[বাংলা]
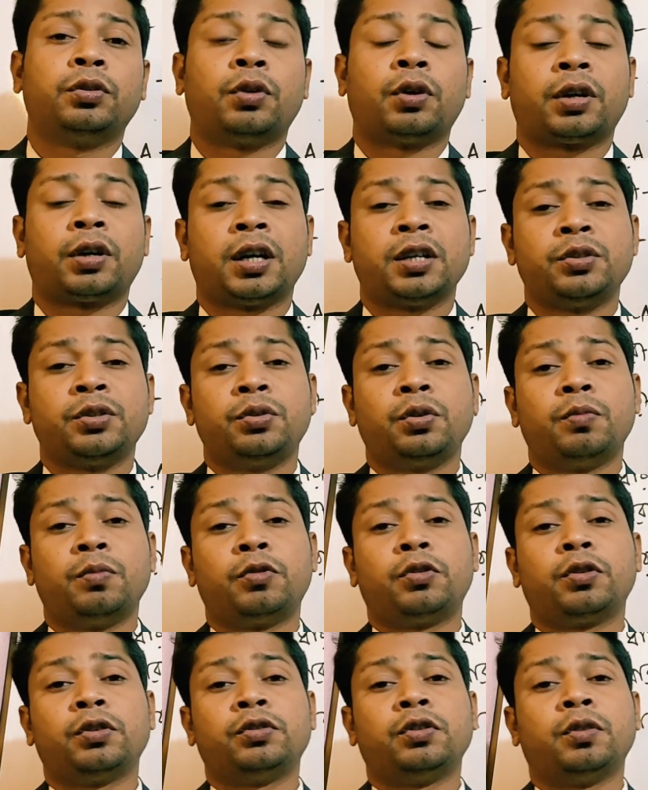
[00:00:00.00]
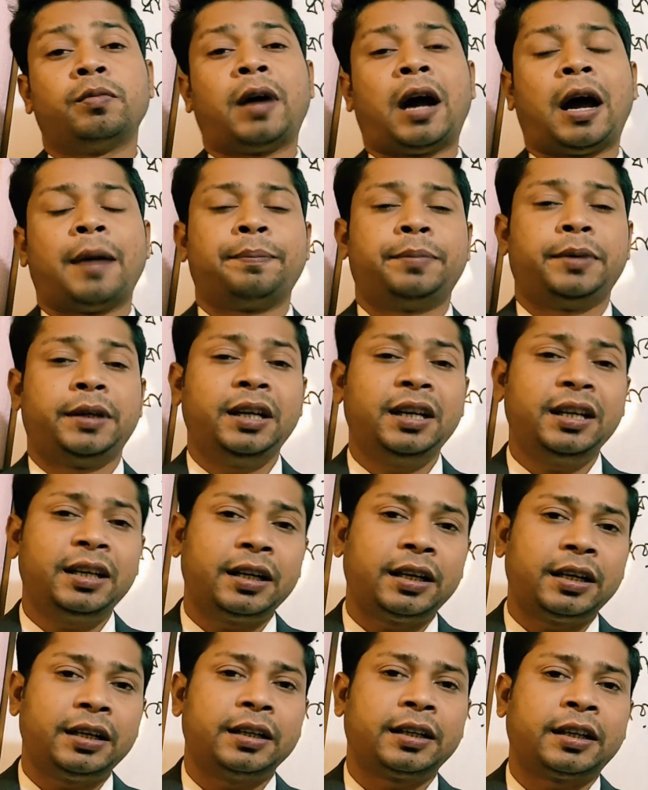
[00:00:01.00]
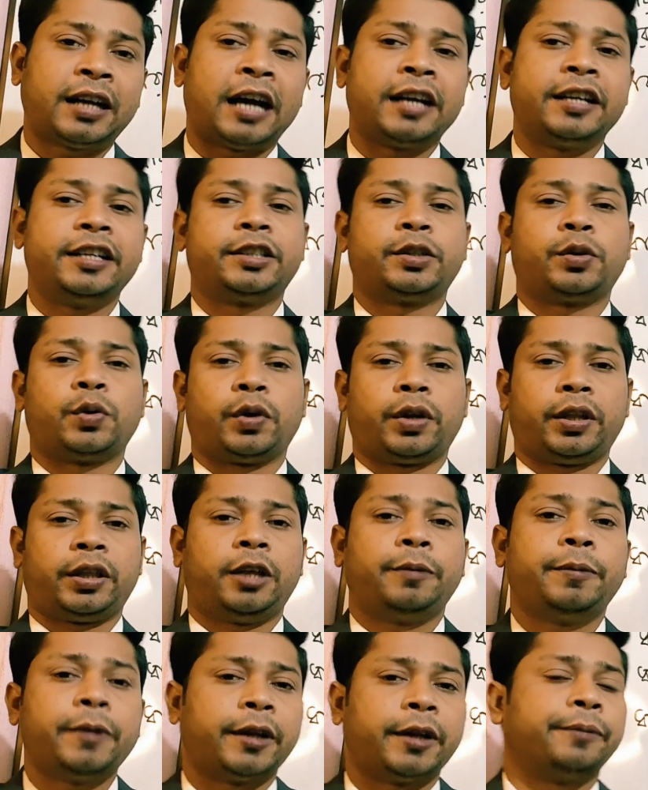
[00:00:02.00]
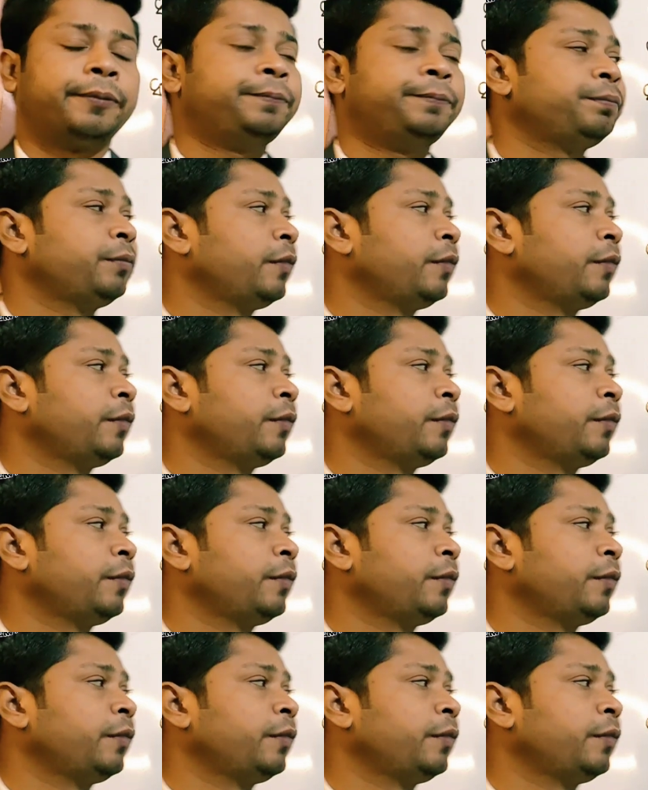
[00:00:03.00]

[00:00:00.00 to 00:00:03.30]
দরখাস্ত মোকদ্দমা আপিল খারিজ করে দিবেন